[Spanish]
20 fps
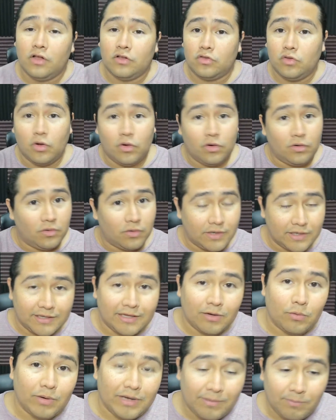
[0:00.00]
Todo lo que te
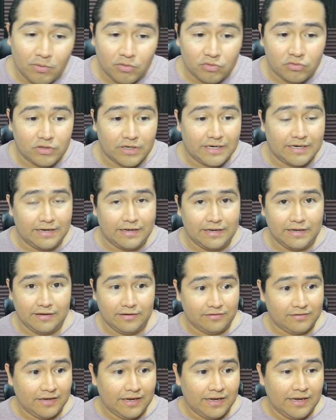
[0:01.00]
voy a mostrar
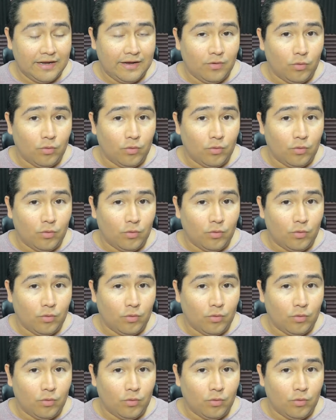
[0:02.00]
es